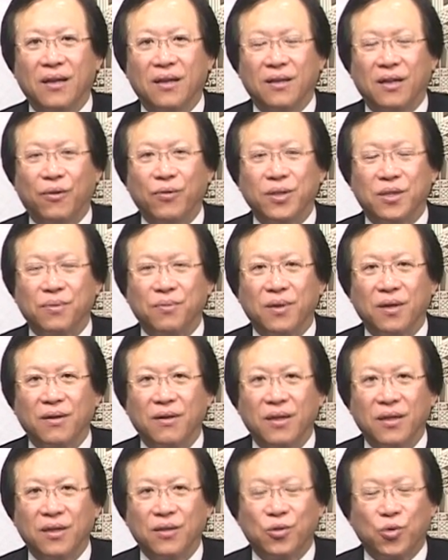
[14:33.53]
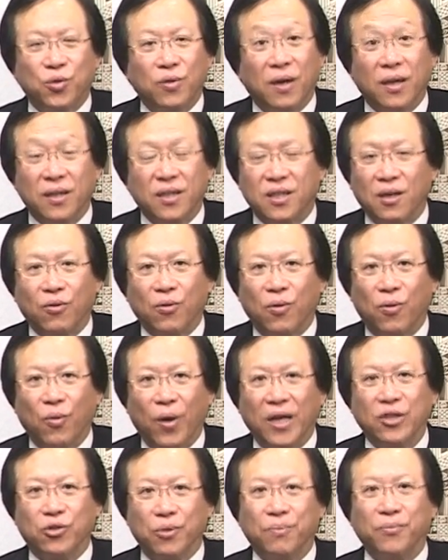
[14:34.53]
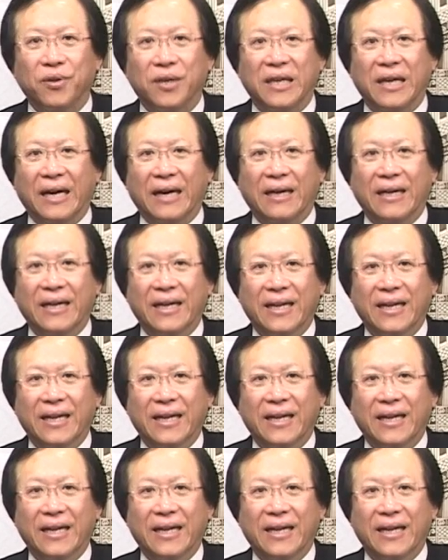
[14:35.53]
那为什么出来的效果完全不一样？